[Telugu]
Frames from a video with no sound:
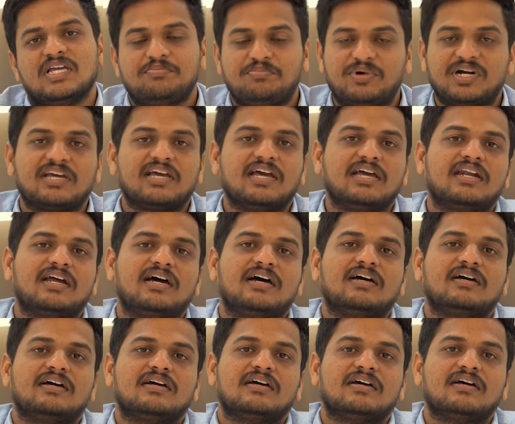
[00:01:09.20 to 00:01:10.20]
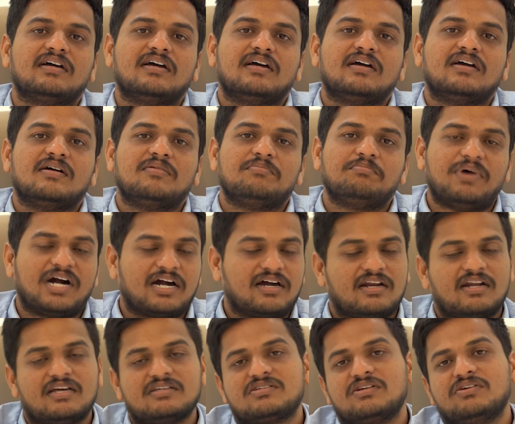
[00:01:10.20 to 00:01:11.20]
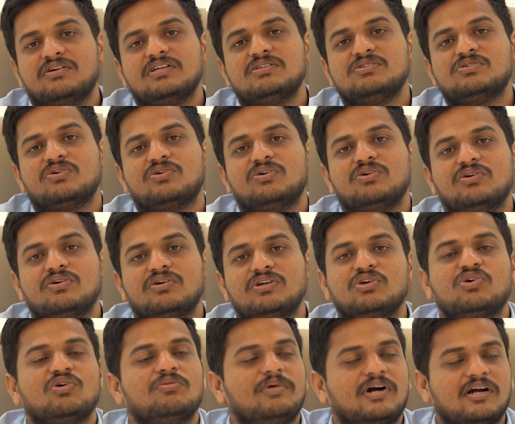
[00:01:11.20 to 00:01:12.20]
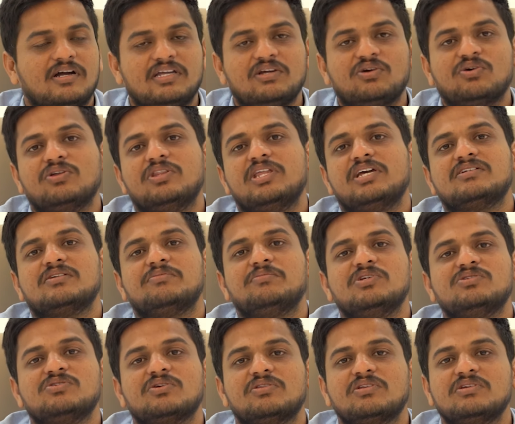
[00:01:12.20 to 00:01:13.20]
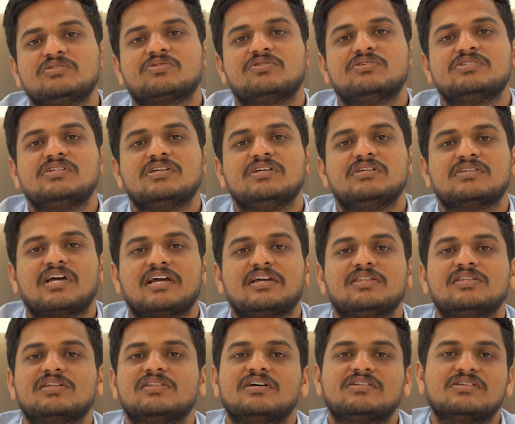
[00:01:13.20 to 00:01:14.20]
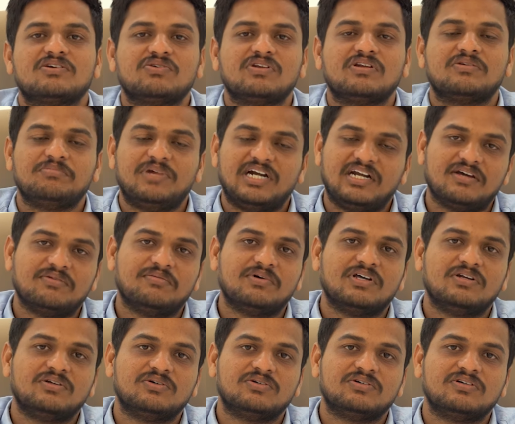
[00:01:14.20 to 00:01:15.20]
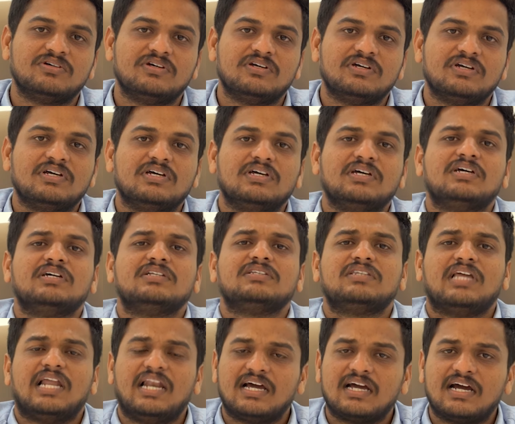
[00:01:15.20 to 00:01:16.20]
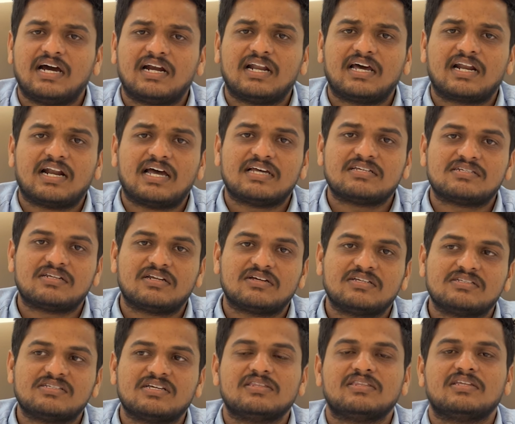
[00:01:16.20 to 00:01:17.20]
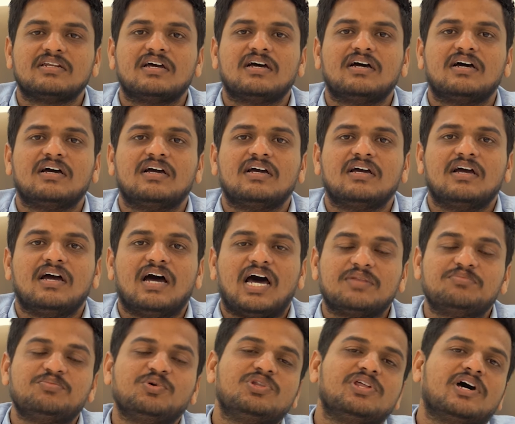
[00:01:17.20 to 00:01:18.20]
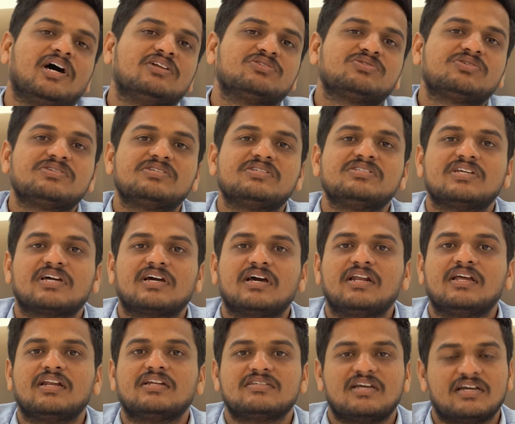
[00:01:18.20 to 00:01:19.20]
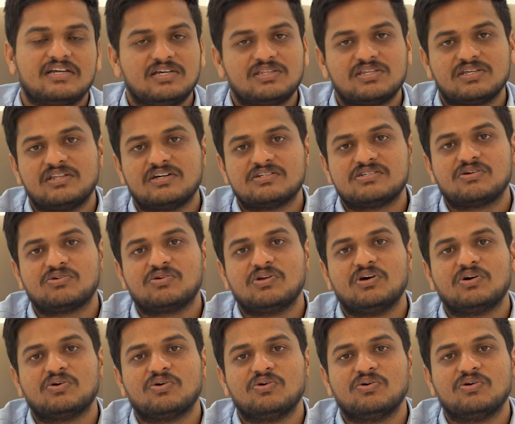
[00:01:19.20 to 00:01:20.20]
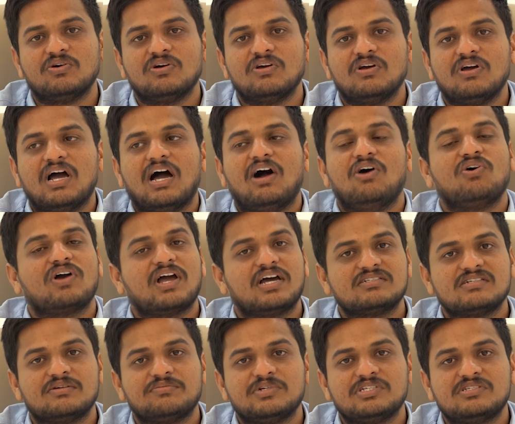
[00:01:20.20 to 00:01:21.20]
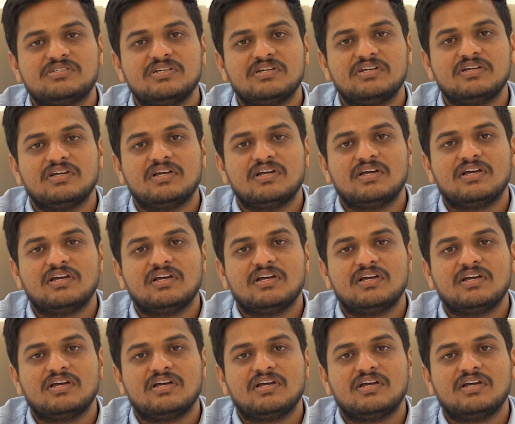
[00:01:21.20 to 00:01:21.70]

ఇప్పటికైనా పక్క రాష్ట్రం నుంచో ఇంకో ఇంకో దేశం నుంచో తీసుకొచ్చి సంగీత దర్శకులను పెట్టే బదులు తెలంగాణ రాష్ట్రానికి చెందిన అద్భుతాలు సృష్టించగలిగిన సంగీత దర్శకులకు అవకాశం ఇచ్చి